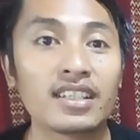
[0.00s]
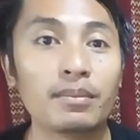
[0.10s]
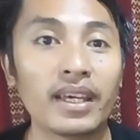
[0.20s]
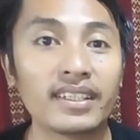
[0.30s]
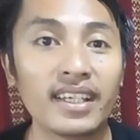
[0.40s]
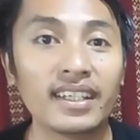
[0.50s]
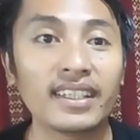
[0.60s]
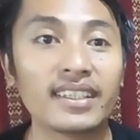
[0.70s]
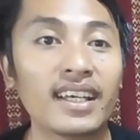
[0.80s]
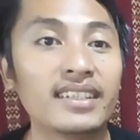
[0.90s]
sebaiknya
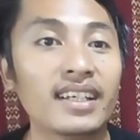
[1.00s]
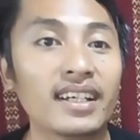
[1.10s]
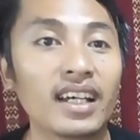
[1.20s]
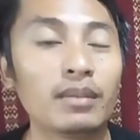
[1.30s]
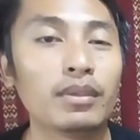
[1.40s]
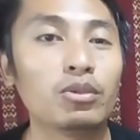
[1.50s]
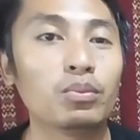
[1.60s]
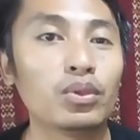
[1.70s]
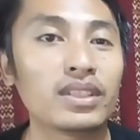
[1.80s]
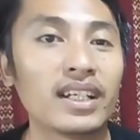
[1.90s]
kita jangan
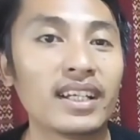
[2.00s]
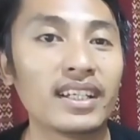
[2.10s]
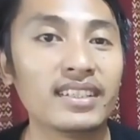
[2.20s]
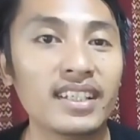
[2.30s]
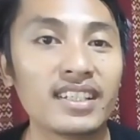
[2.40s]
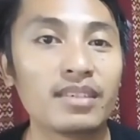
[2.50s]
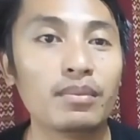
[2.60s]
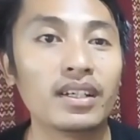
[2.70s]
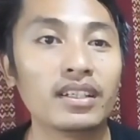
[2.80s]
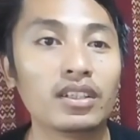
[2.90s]
menumpuk celana jeans
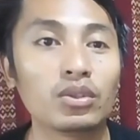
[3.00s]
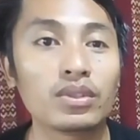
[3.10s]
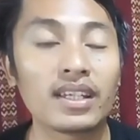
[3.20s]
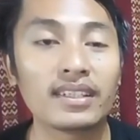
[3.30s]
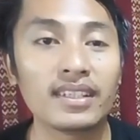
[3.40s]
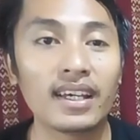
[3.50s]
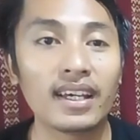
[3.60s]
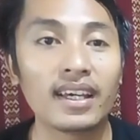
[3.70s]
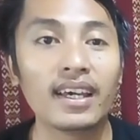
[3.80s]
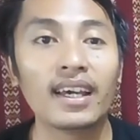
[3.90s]
begitu saja